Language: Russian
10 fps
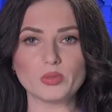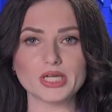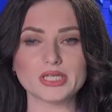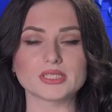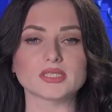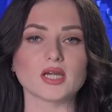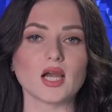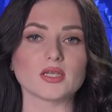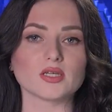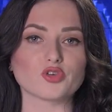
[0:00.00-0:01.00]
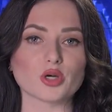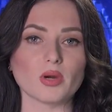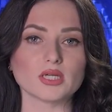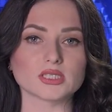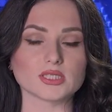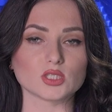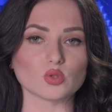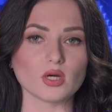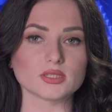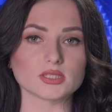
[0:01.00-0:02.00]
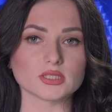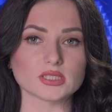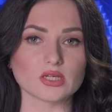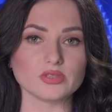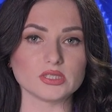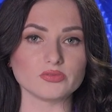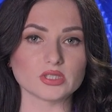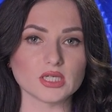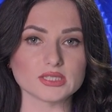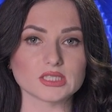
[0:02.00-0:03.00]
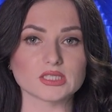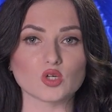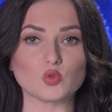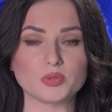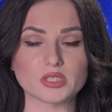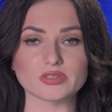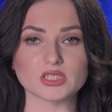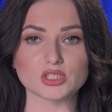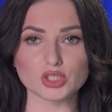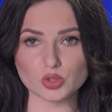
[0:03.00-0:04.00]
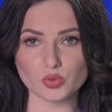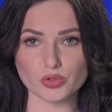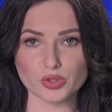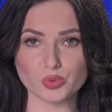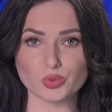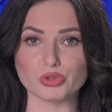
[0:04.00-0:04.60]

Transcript: меня есть реальная информация о ситуации с COVID-19 на оккупированных территориях.